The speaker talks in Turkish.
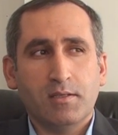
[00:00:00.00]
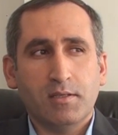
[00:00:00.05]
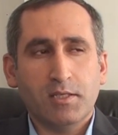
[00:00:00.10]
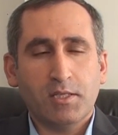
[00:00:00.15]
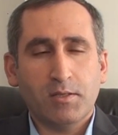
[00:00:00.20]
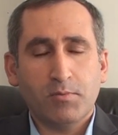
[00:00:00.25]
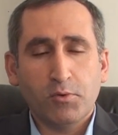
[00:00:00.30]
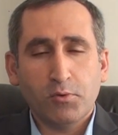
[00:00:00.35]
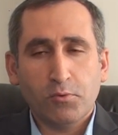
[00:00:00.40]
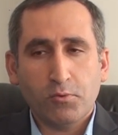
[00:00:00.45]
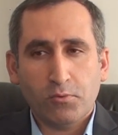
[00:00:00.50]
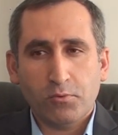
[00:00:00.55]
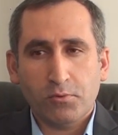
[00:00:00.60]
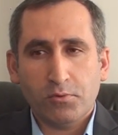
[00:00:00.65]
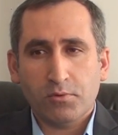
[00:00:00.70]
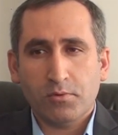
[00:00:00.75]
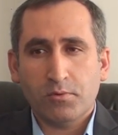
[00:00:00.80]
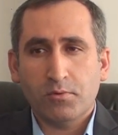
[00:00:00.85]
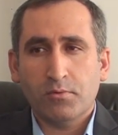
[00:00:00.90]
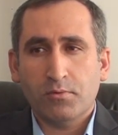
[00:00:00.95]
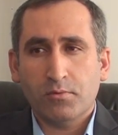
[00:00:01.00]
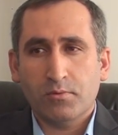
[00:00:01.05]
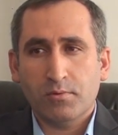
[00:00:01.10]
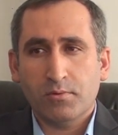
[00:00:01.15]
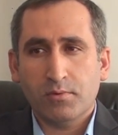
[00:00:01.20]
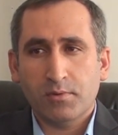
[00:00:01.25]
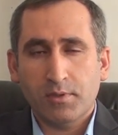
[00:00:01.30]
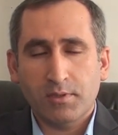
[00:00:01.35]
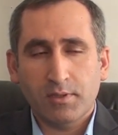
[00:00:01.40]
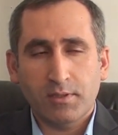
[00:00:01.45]
2009
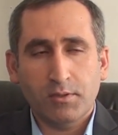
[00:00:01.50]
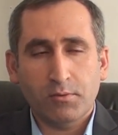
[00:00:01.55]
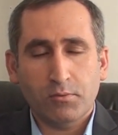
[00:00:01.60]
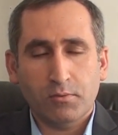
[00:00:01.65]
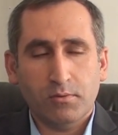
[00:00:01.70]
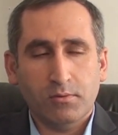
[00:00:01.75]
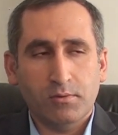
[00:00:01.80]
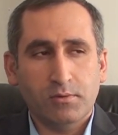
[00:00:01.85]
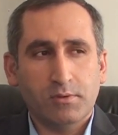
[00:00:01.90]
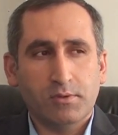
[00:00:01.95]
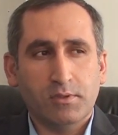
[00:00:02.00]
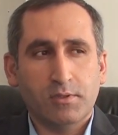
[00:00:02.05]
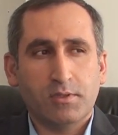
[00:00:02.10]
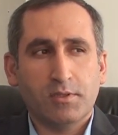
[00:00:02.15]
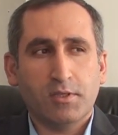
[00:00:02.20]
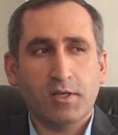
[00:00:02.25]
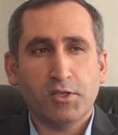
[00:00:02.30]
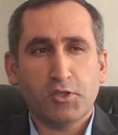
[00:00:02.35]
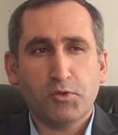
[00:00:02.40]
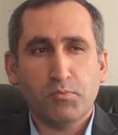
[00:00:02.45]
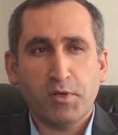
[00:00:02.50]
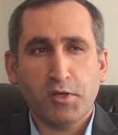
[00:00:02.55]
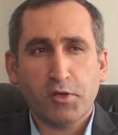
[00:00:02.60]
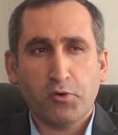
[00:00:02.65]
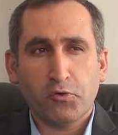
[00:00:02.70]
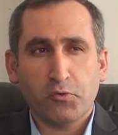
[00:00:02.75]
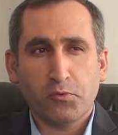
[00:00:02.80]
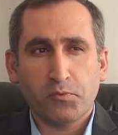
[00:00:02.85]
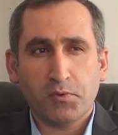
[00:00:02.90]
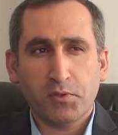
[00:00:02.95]
ee, yılı e, çalışma
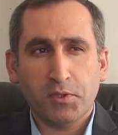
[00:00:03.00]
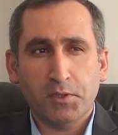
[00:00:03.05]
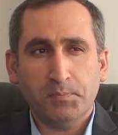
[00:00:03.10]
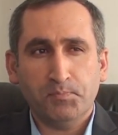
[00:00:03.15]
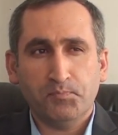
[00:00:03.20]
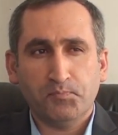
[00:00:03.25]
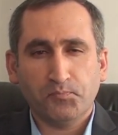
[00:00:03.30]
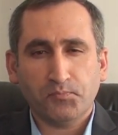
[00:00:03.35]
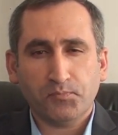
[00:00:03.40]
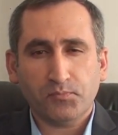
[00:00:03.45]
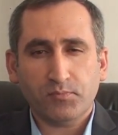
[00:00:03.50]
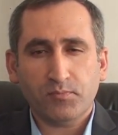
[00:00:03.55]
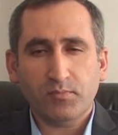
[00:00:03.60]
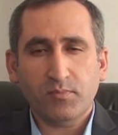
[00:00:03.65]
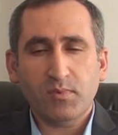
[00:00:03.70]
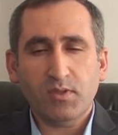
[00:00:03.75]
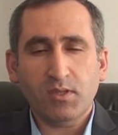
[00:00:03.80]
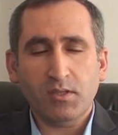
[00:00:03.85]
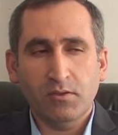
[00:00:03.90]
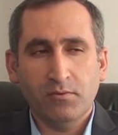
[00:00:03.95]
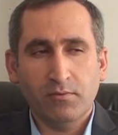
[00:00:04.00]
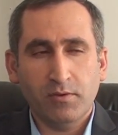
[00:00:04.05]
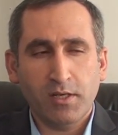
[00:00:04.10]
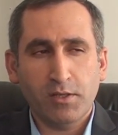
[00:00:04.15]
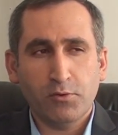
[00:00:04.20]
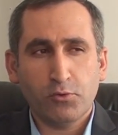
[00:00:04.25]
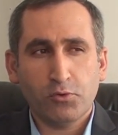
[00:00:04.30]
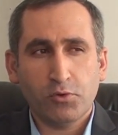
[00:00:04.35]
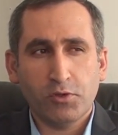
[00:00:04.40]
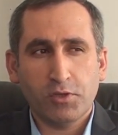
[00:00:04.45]
ekonomisi ve
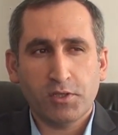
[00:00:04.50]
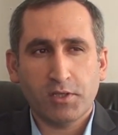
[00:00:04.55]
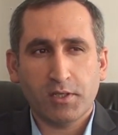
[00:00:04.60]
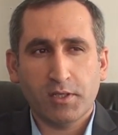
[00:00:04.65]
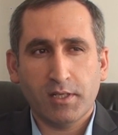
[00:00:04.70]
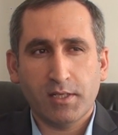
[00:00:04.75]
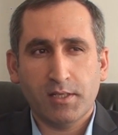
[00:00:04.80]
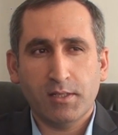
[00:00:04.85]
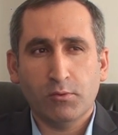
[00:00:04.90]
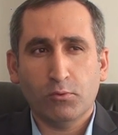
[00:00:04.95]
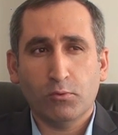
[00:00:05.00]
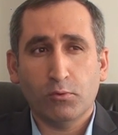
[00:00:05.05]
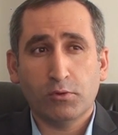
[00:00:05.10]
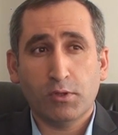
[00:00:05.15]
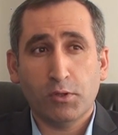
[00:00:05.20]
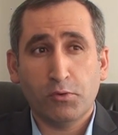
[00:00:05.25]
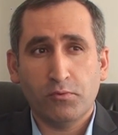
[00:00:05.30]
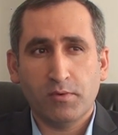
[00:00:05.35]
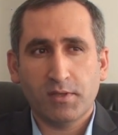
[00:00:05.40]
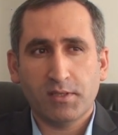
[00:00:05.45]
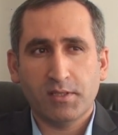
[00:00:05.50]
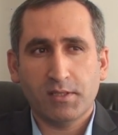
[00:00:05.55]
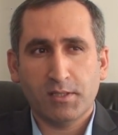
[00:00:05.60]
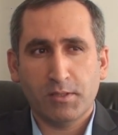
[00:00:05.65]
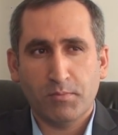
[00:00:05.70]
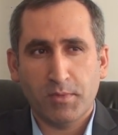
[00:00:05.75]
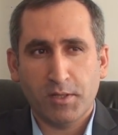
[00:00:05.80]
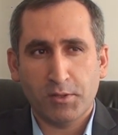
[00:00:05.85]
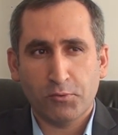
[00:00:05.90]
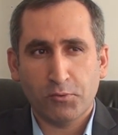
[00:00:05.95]
endüstri ilişkileri Uludağ
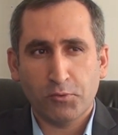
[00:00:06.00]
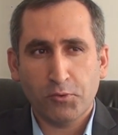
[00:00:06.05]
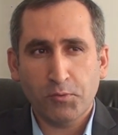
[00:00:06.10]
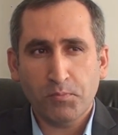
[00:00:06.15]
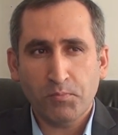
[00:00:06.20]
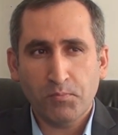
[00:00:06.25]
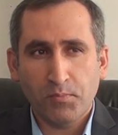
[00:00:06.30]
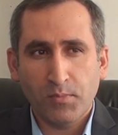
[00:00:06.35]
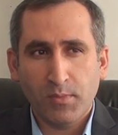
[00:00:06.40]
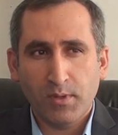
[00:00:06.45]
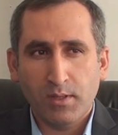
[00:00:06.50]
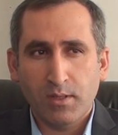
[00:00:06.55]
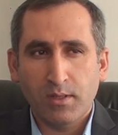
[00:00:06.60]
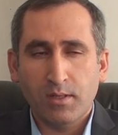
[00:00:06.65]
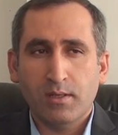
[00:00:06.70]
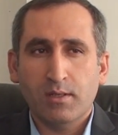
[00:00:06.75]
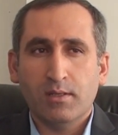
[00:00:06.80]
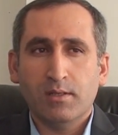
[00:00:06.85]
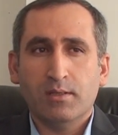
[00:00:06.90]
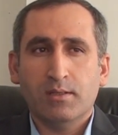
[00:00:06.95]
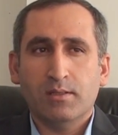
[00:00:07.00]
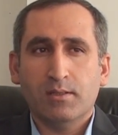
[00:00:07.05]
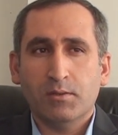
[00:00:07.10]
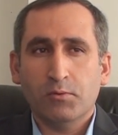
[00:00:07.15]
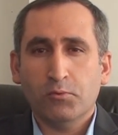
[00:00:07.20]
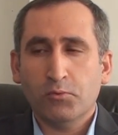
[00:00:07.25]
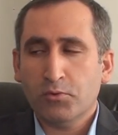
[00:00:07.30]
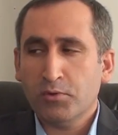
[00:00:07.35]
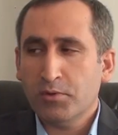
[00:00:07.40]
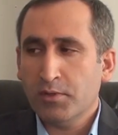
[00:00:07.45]
Üniversitesi mezunuyum. Ee,
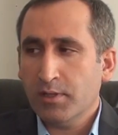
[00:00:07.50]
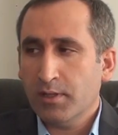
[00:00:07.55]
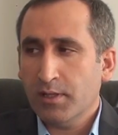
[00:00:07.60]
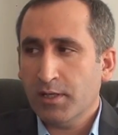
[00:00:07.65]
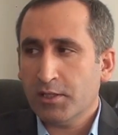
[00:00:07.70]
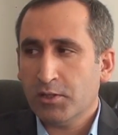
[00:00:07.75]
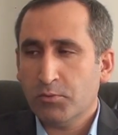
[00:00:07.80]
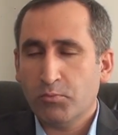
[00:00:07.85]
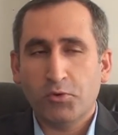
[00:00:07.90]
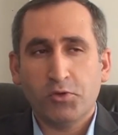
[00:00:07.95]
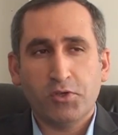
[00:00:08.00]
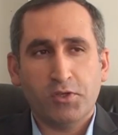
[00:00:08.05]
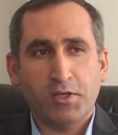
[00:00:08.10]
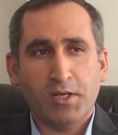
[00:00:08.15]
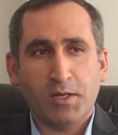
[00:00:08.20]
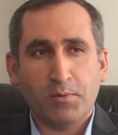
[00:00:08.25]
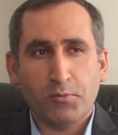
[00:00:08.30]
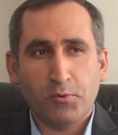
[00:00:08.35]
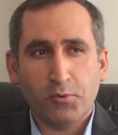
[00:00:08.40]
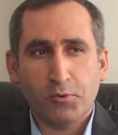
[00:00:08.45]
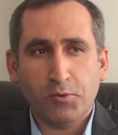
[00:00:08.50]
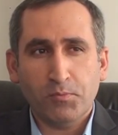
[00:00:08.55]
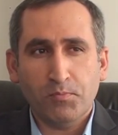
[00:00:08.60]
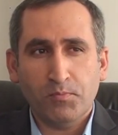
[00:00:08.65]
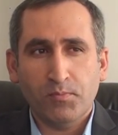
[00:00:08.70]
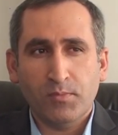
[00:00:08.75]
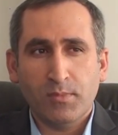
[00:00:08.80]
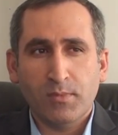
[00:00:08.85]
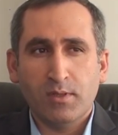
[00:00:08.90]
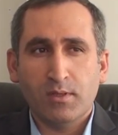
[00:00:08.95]
uzun yıllardır bu işi yapıyorum.
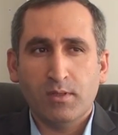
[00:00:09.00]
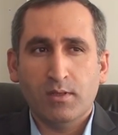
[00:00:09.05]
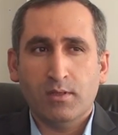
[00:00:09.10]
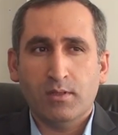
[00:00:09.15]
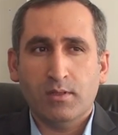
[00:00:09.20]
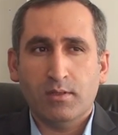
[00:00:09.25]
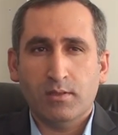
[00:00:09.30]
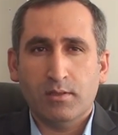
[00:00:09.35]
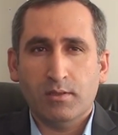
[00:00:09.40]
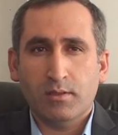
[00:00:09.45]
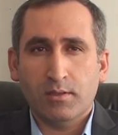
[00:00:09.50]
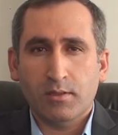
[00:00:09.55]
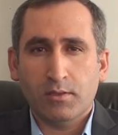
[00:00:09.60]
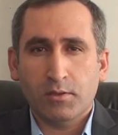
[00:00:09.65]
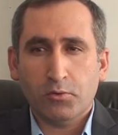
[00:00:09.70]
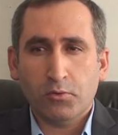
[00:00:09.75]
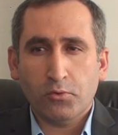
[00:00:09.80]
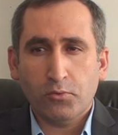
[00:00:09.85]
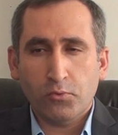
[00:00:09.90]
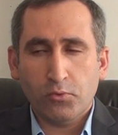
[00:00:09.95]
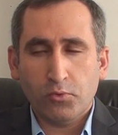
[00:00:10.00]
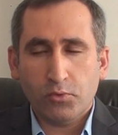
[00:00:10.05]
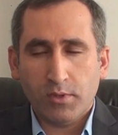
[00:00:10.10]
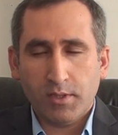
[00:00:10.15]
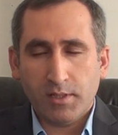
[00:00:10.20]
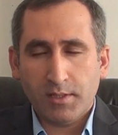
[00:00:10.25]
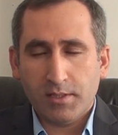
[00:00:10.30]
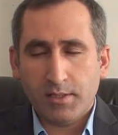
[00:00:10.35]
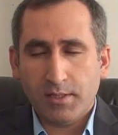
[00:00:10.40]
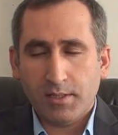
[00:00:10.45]
Ee, son 3
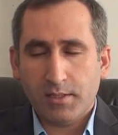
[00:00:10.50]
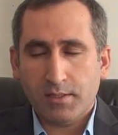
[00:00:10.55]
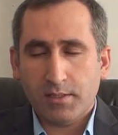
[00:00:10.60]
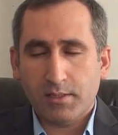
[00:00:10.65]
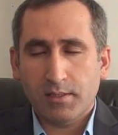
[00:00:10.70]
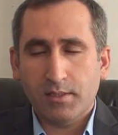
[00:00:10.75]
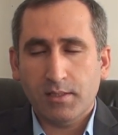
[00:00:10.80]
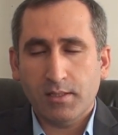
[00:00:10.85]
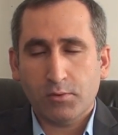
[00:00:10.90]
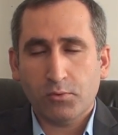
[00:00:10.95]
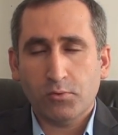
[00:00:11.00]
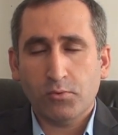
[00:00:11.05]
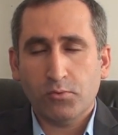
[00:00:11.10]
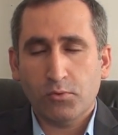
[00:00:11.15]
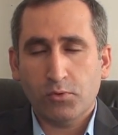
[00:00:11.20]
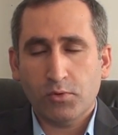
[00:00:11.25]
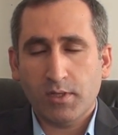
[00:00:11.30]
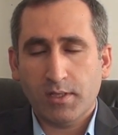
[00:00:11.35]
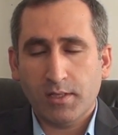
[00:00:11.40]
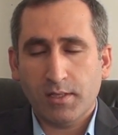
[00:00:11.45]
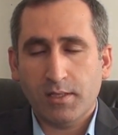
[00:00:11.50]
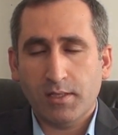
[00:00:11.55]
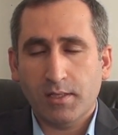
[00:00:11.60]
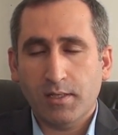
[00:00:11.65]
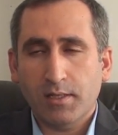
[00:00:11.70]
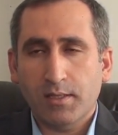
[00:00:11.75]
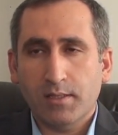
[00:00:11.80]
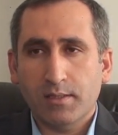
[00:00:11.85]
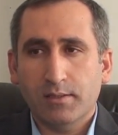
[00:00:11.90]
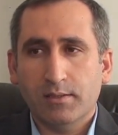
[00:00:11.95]
sene içerisinde, son 3 senede
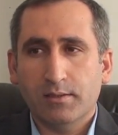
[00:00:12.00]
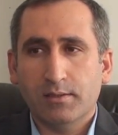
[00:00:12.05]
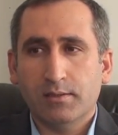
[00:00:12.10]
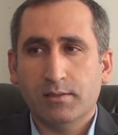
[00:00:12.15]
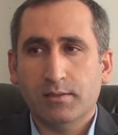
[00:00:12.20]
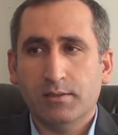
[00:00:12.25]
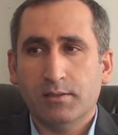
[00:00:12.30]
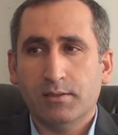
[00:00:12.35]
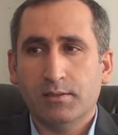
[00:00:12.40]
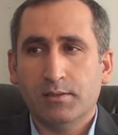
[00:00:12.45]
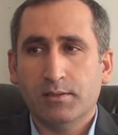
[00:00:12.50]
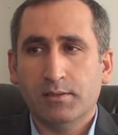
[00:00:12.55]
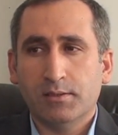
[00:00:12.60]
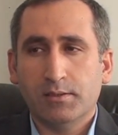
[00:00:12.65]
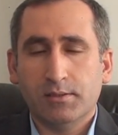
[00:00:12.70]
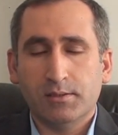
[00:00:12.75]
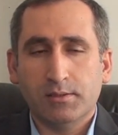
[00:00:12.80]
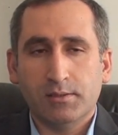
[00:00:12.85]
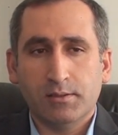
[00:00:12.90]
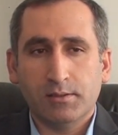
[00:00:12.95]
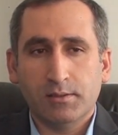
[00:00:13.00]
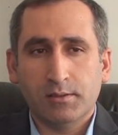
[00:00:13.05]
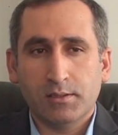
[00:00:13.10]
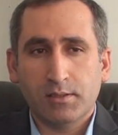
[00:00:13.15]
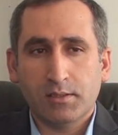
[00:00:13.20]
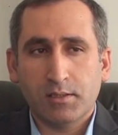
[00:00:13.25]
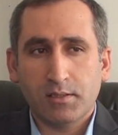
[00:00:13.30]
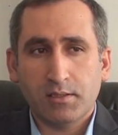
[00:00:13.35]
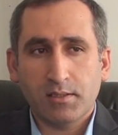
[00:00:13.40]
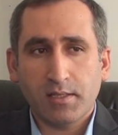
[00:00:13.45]
de
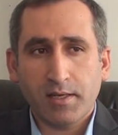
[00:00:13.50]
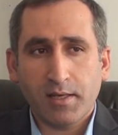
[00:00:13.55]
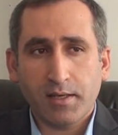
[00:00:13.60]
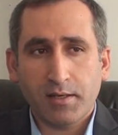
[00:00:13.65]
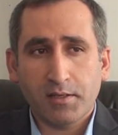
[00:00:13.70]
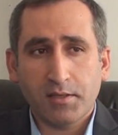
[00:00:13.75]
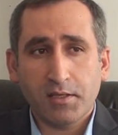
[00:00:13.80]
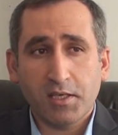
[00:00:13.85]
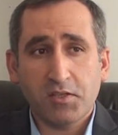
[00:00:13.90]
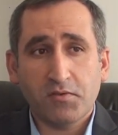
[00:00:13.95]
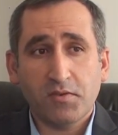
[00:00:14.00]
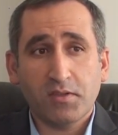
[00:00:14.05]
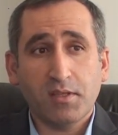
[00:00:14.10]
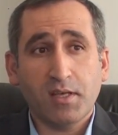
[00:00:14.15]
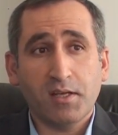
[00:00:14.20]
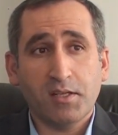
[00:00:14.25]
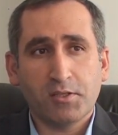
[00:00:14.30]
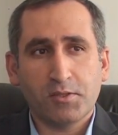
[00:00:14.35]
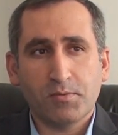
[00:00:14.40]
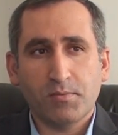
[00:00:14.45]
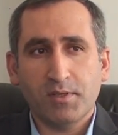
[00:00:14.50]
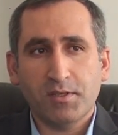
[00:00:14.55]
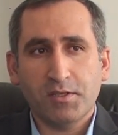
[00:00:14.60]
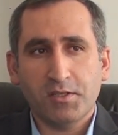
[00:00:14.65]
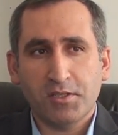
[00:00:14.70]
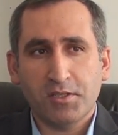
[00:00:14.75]
e, SGK Teşvik Danışmanlığı